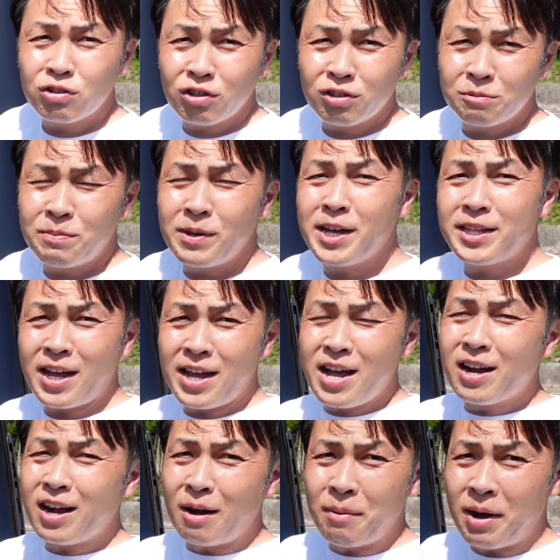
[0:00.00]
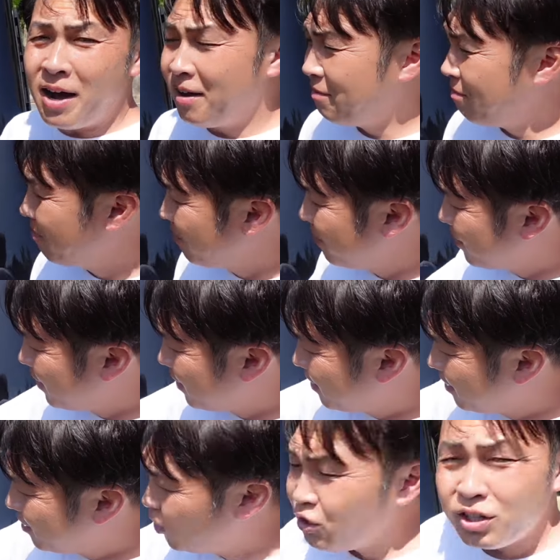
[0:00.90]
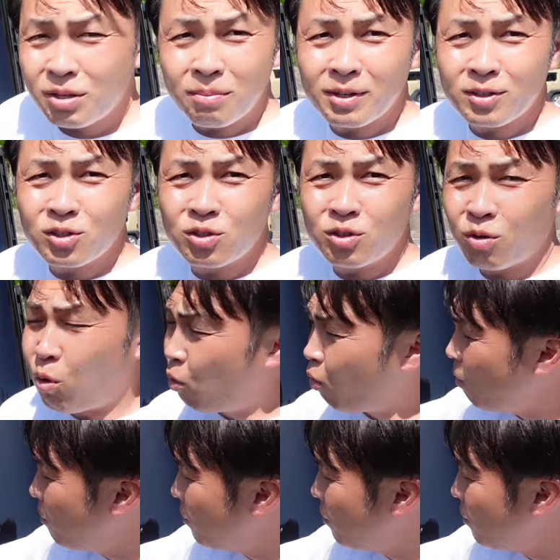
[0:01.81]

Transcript: のスペアタイヤカバーついてますんで、ここ